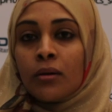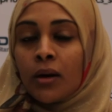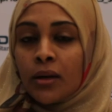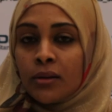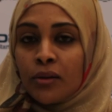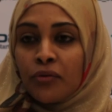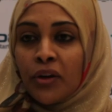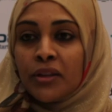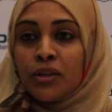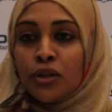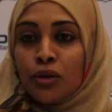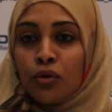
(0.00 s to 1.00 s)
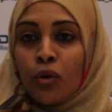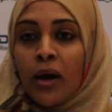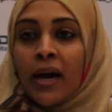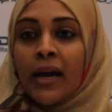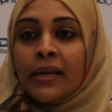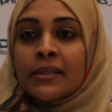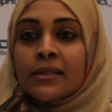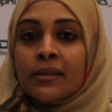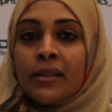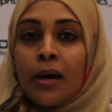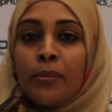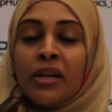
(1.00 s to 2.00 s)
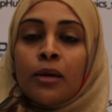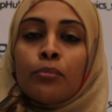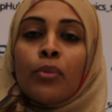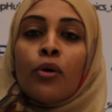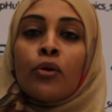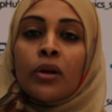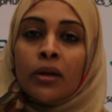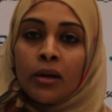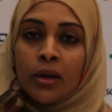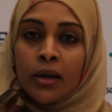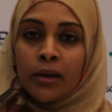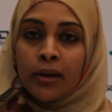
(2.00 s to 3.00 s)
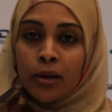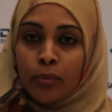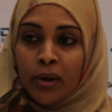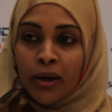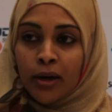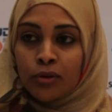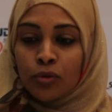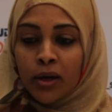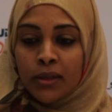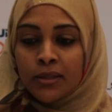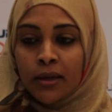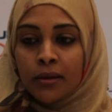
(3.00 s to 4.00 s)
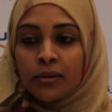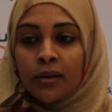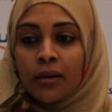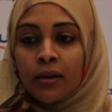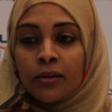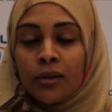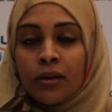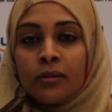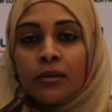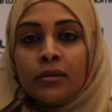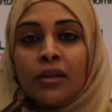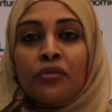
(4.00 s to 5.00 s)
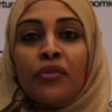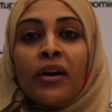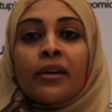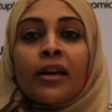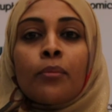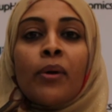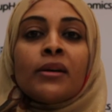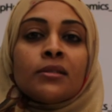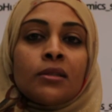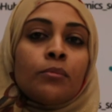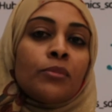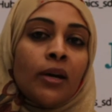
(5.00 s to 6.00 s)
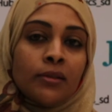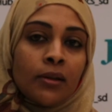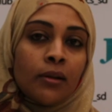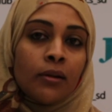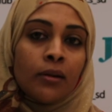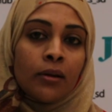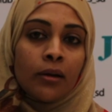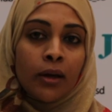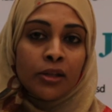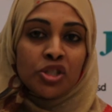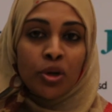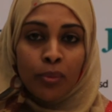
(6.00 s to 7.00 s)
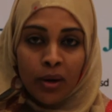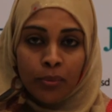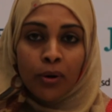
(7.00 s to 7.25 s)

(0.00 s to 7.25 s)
رايدة في حتة إنه عايزة تعمل امباورنج للبنات وعايزة ترفع الكباسيتي بتاعت الشباب